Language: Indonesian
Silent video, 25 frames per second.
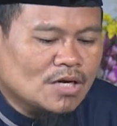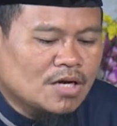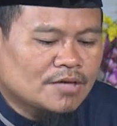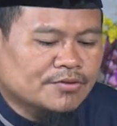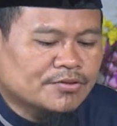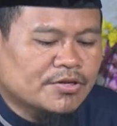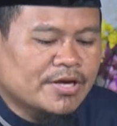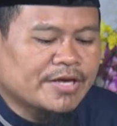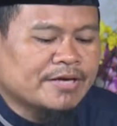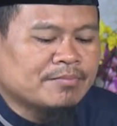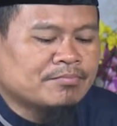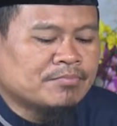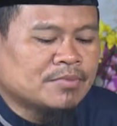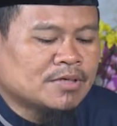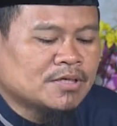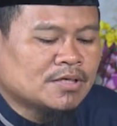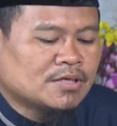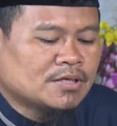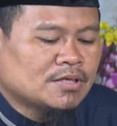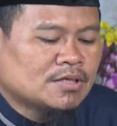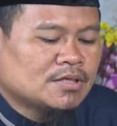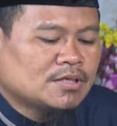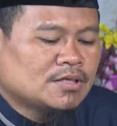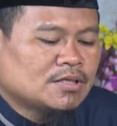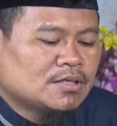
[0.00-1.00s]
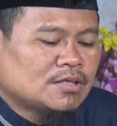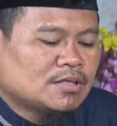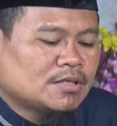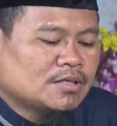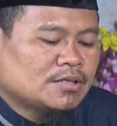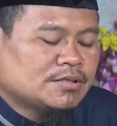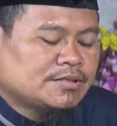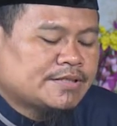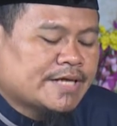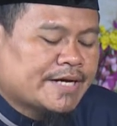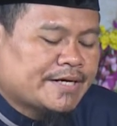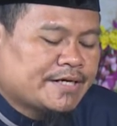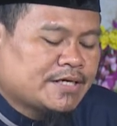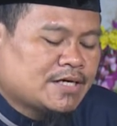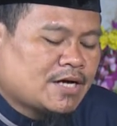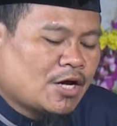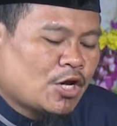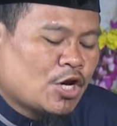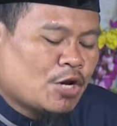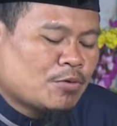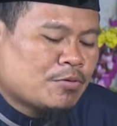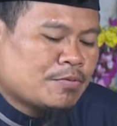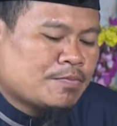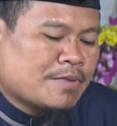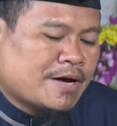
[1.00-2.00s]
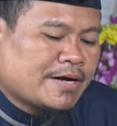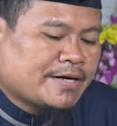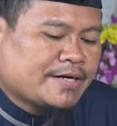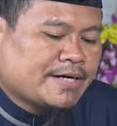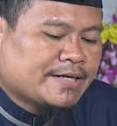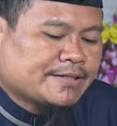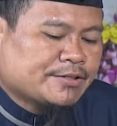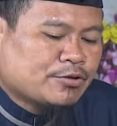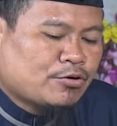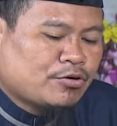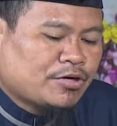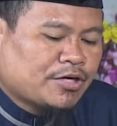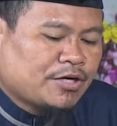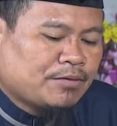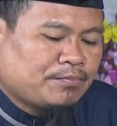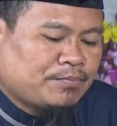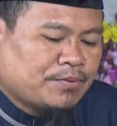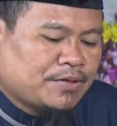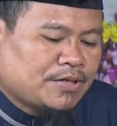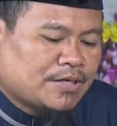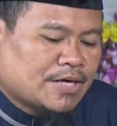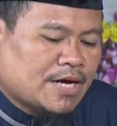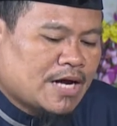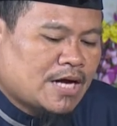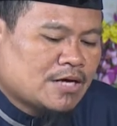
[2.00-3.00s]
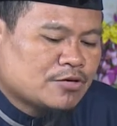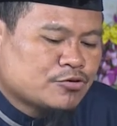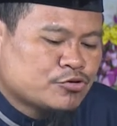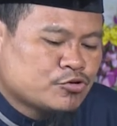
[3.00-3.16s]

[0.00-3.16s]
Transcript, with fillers: Baik. Jadi kalau memang dia tauqifi ya,